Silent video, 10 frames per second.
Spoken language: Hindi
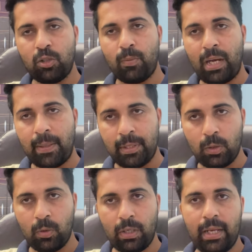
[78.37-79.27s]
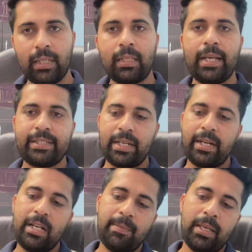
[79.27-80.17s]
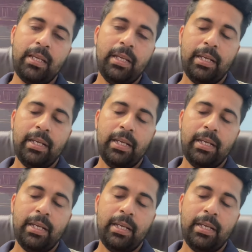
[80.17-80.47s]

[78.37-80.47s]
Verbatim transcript: जो भाई बंधु गया था एच में